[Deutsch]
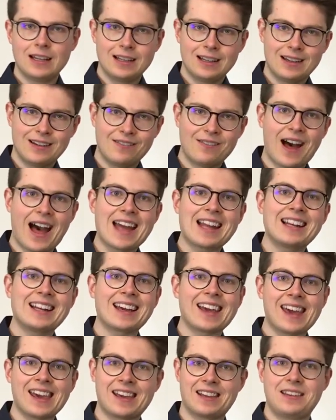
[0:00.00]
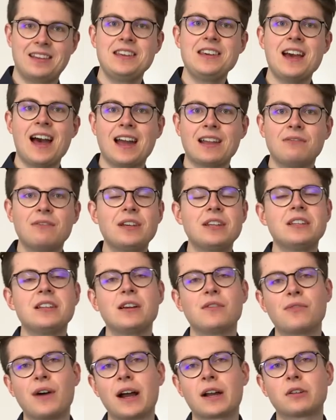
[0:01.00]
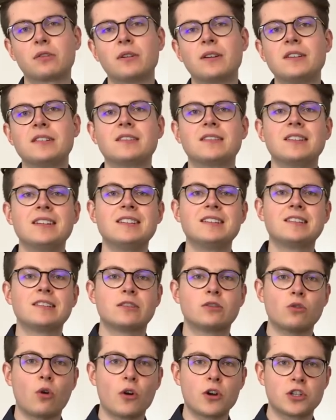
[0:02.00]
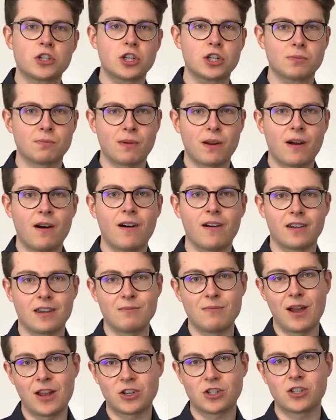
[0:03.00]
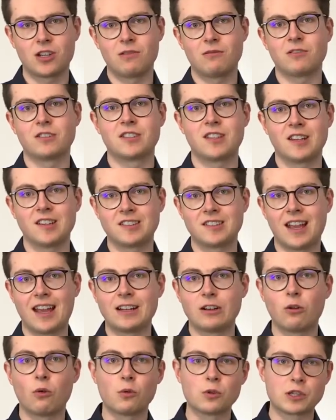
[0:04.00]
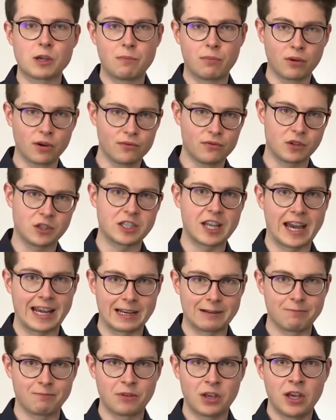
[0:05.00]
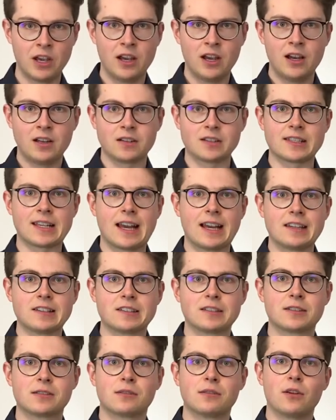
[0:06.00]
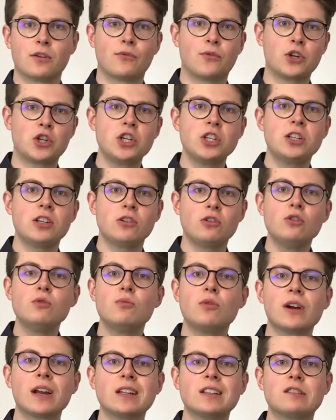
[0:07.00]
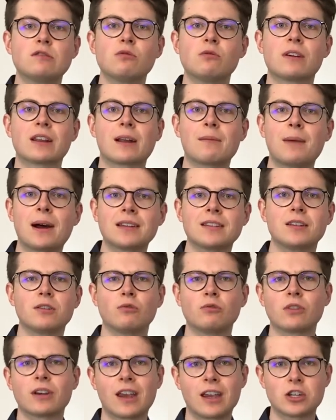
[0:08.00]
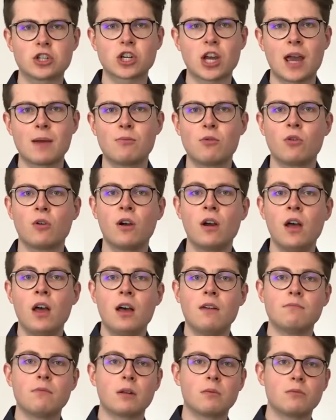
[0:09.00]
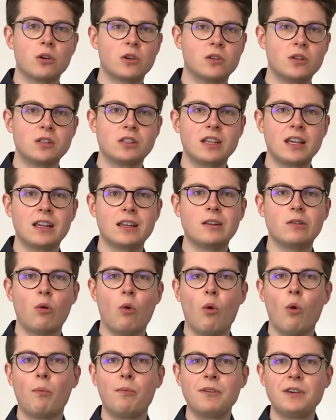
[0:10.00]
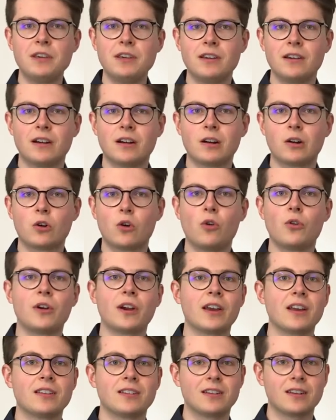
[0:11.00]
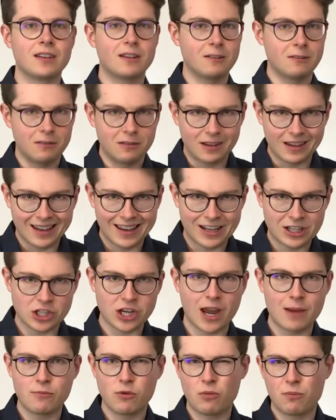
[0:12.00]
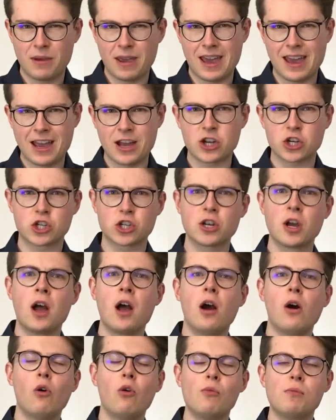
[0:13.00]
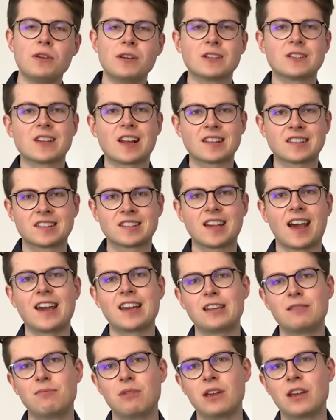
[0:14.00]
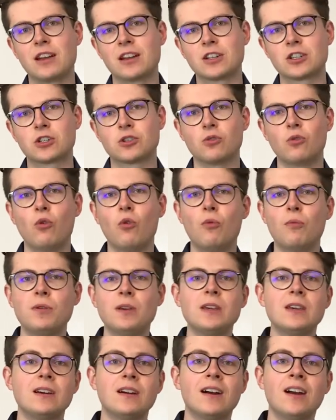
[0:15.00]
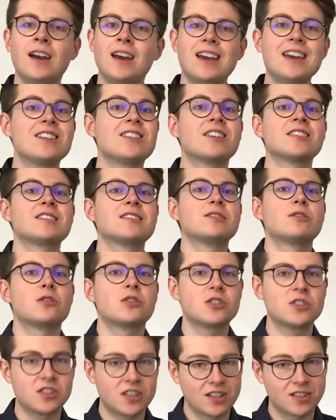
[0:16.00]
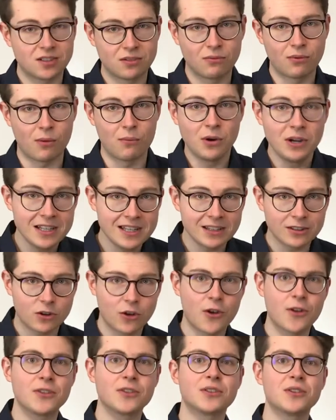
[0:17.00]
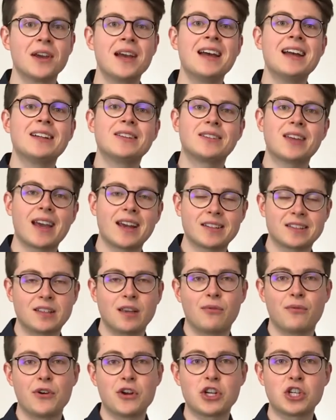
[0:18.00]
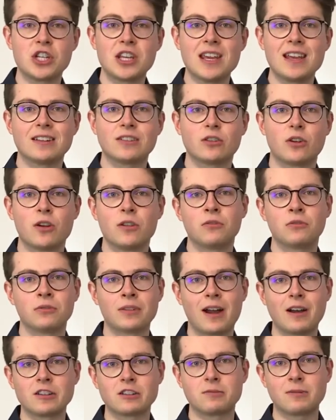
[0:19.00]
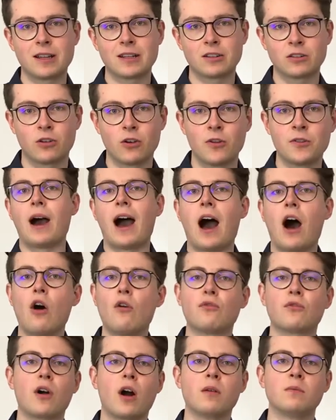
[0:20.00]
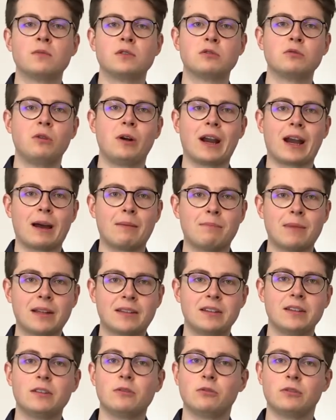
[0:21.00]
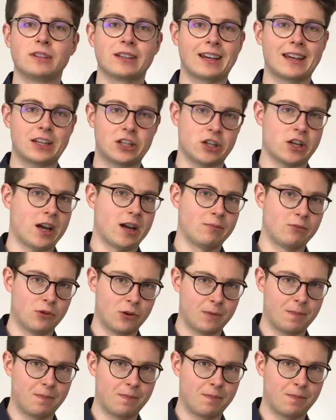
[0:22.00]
Weil Recht hier ein wichtiger Faktor ist, ist deutsche Sprache im Einstellungstest ein großer Prüfungsteil. Das heißt, verschiedene Übungen zu Grammatik und Rechtschreibung. Man möchte sehen, ob ihr konkrete Rechtschreibung beherrscht, ob ihr Satzzeichen beherrscht, ob ihr in ganzen deutschen Sätzen formulieren könnt, Texte verstehen könnt und auswerten könnt. Aufgaben zu Grammatik und Rechtschreibung.